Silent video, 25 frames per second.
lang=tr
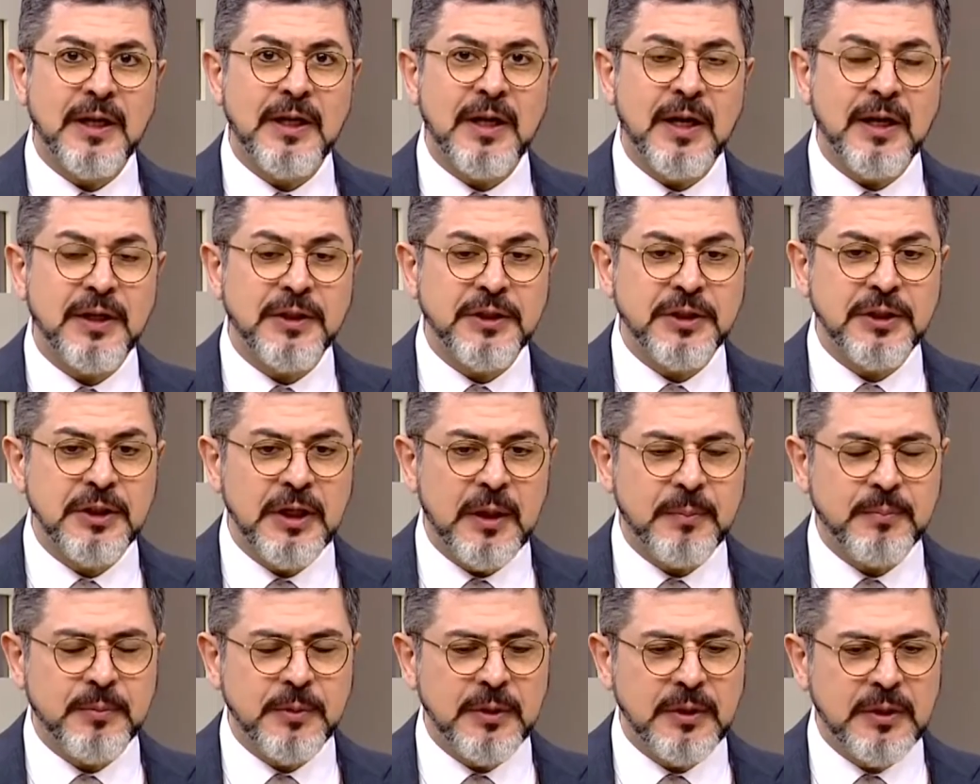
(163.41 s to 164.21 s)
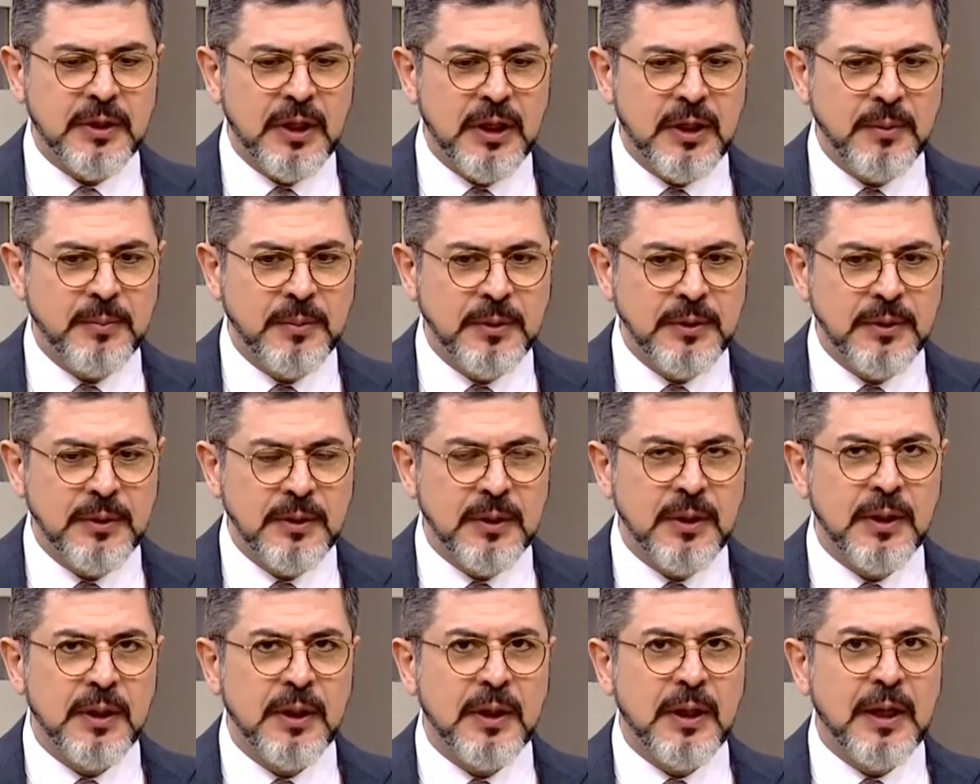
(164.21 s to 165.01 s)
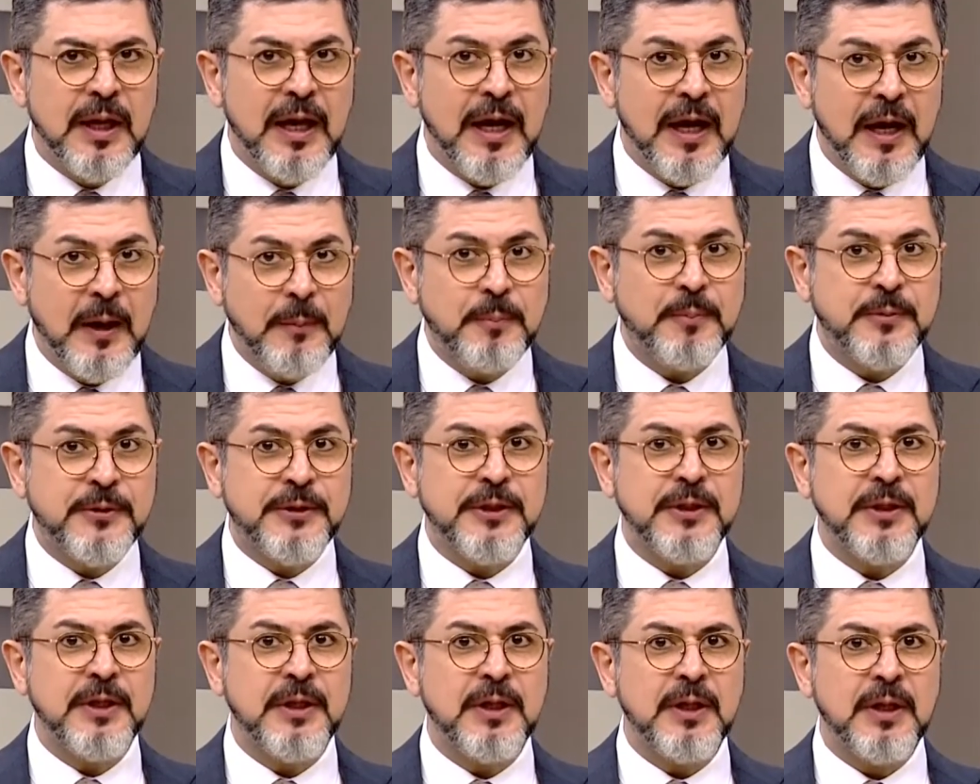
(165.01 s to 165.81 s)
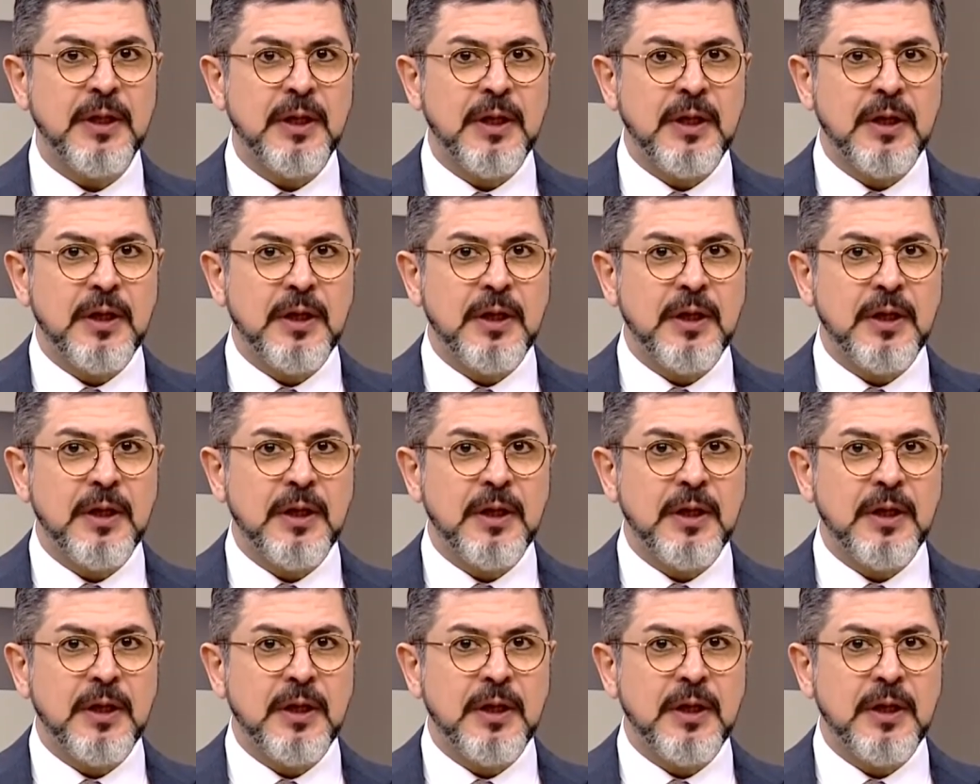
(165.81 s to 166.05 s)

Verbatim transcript: karşı yaptıklarımın hepsini